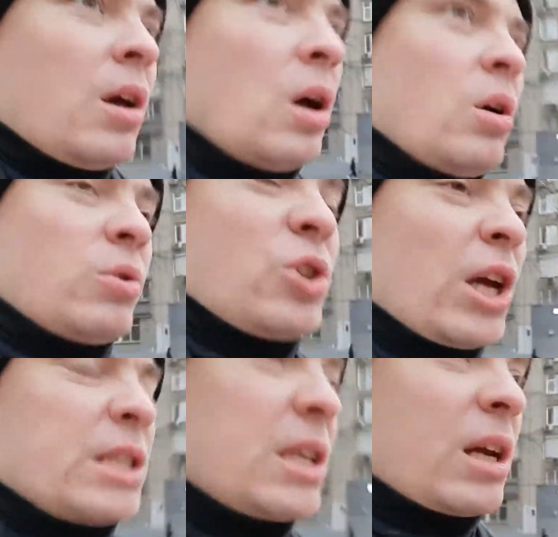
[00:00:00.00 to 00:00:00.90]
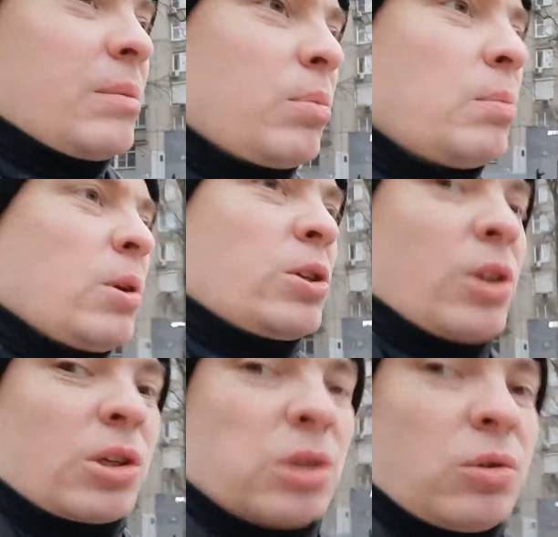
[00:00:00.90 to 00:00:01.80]
участниками
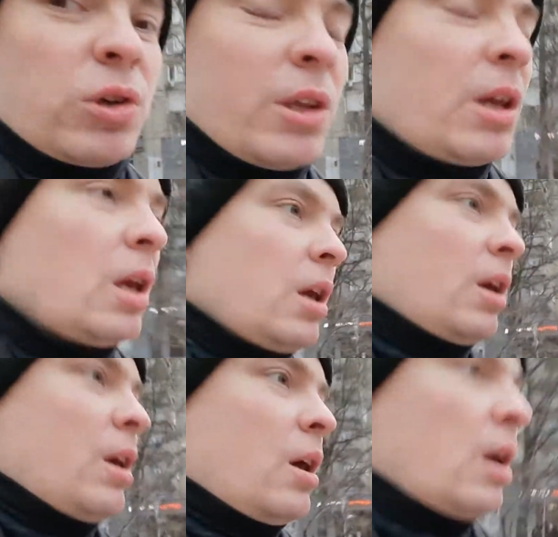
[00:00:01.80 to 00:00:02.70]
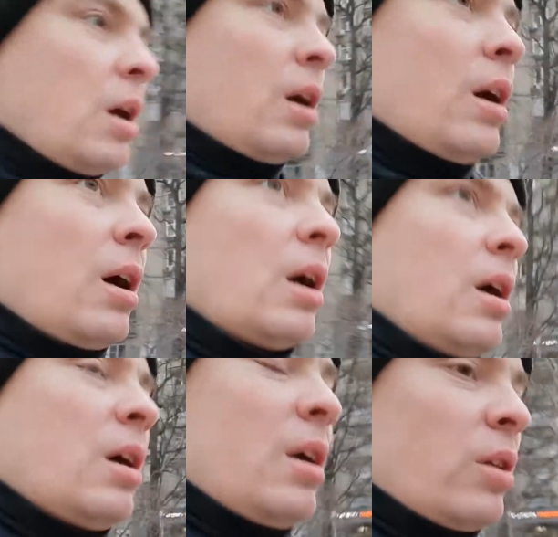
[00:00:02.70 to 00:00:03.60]
публичных слушаний, а,
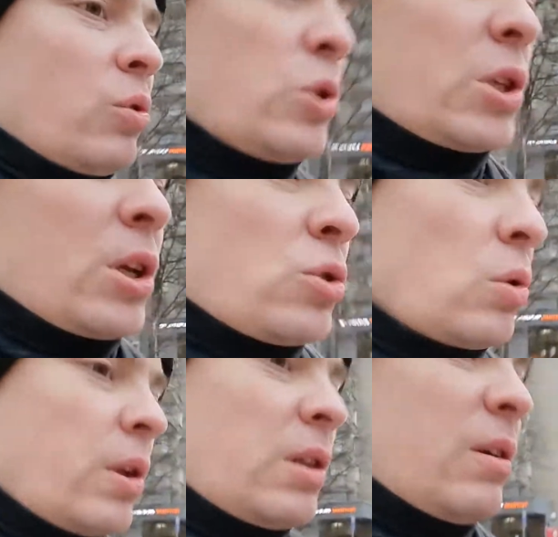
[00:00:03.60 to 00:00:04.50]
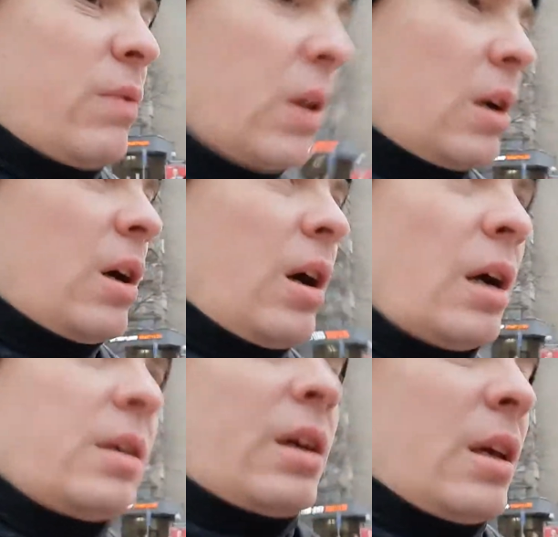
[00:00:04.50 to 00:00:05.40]
носят консультативный
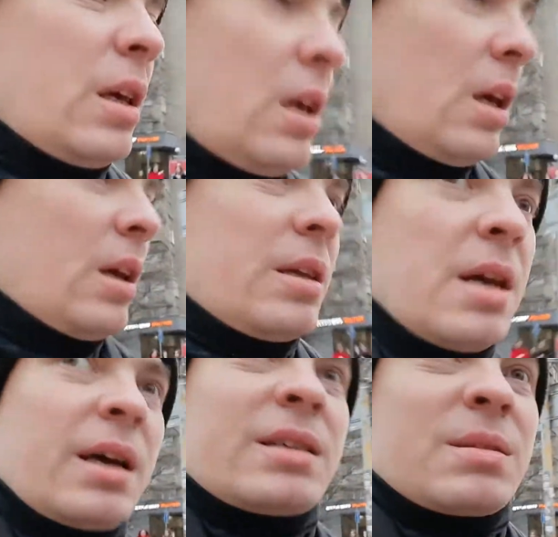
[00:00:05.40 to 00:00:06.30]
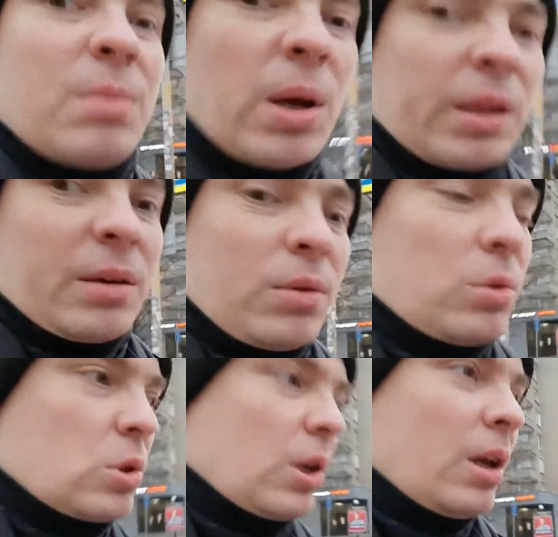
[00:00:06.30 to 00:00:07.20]
характер и не
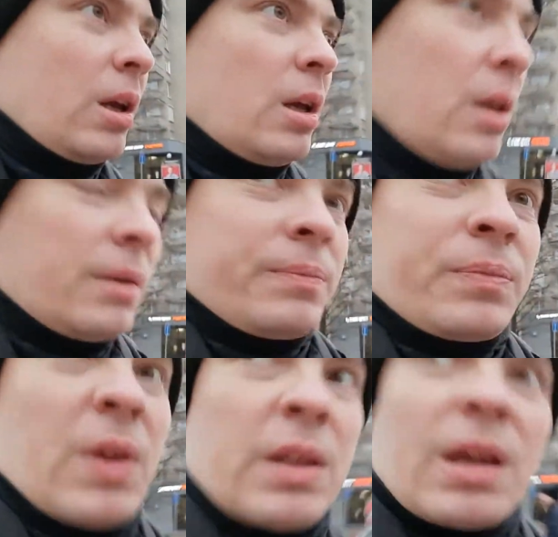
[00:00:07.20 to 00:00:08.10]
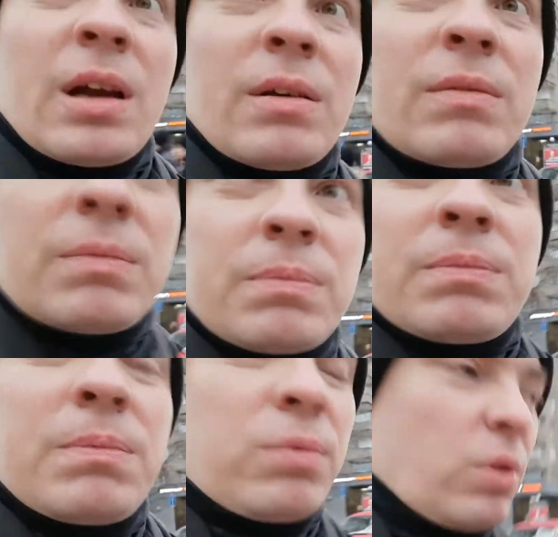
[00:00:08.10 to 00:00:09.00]
рассматриваются. Это
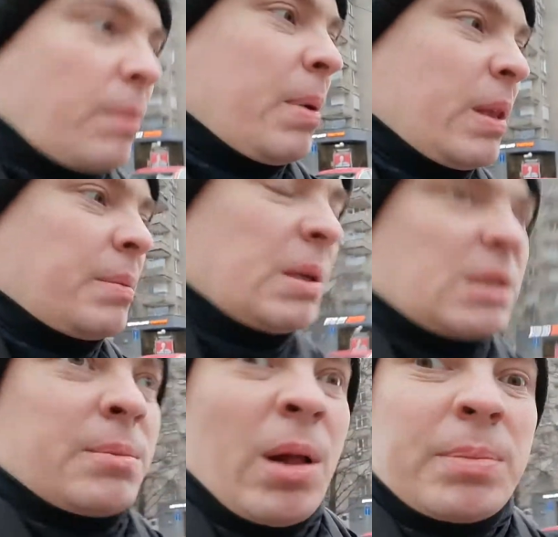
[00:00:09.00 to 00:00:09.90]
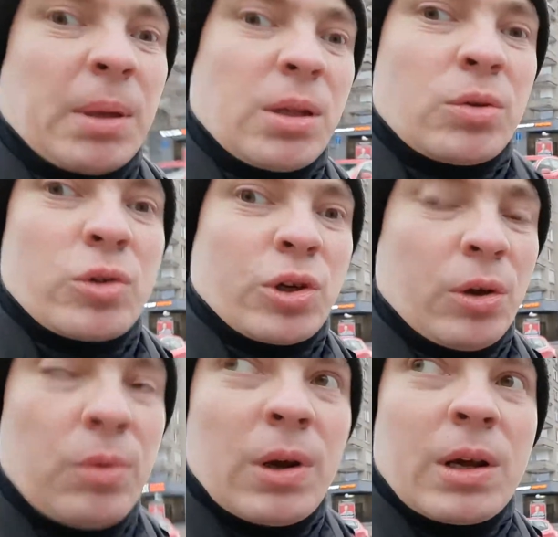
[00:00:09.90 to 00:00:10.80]
вот об этом я снимал предыдущий
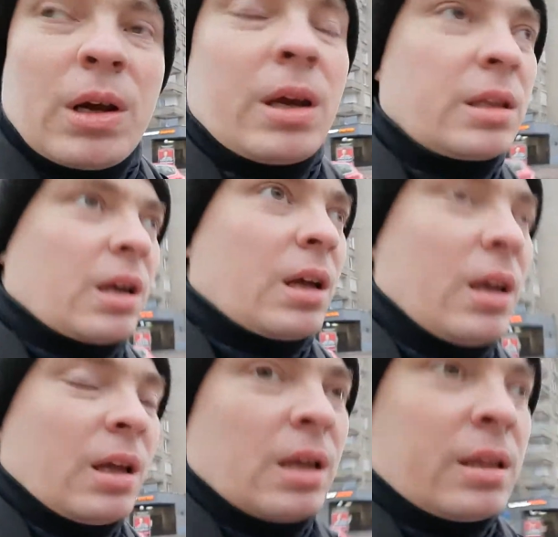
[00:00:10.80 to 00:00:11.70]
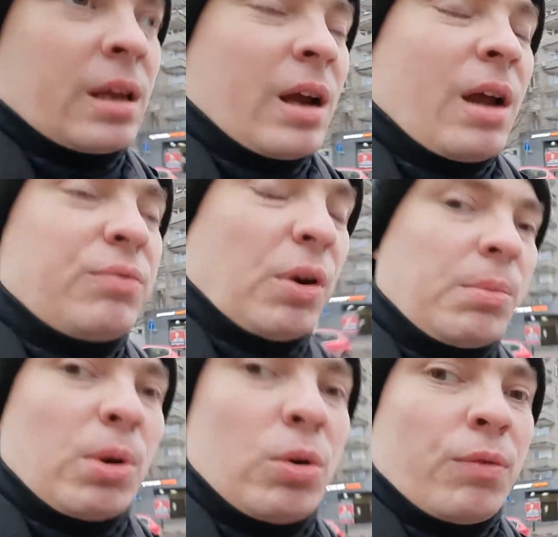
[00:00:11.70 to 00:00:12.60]
ролик. Это такая
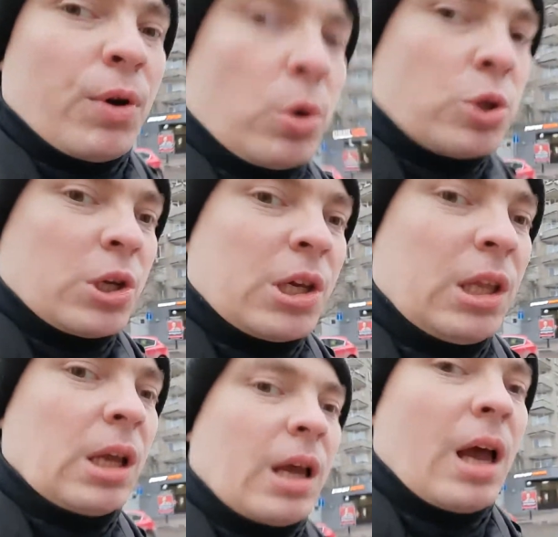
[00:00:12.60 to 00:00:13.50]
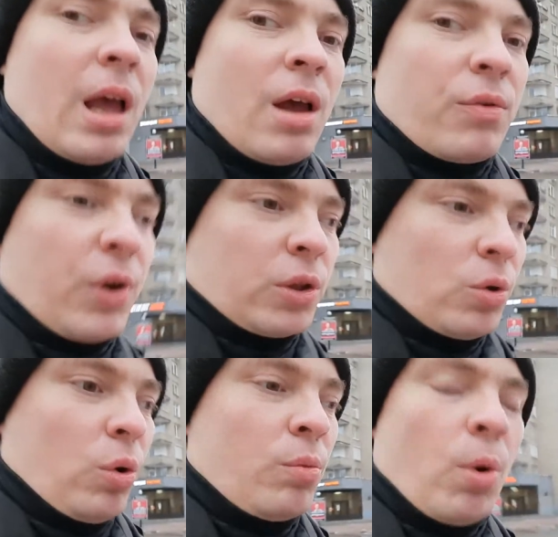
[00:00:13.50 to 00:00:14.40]
формулировка очень хитрая, в
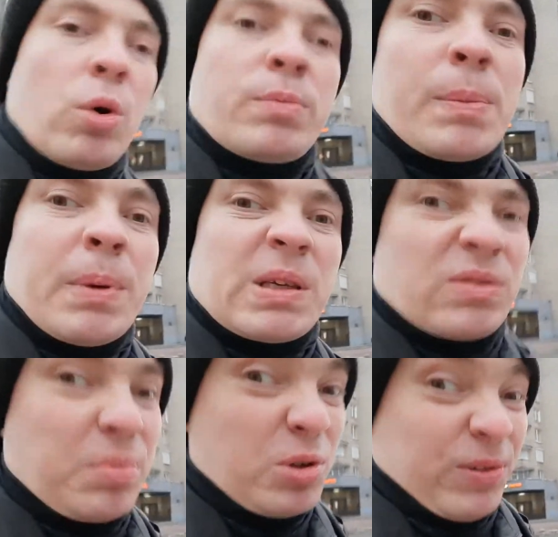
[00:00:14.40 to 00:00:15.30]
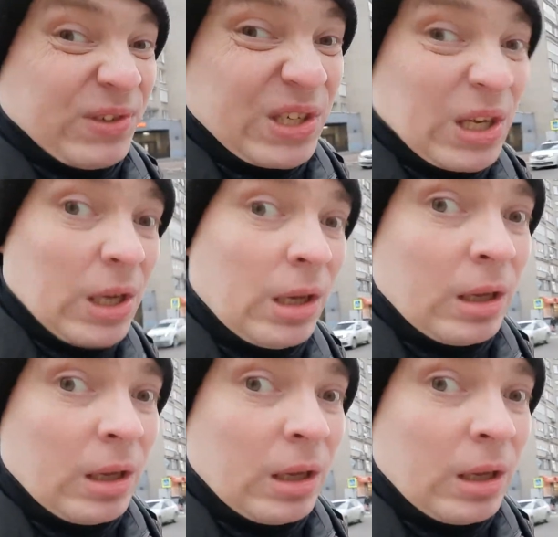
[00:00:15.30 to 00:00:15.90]
которую могут попасть вообще все.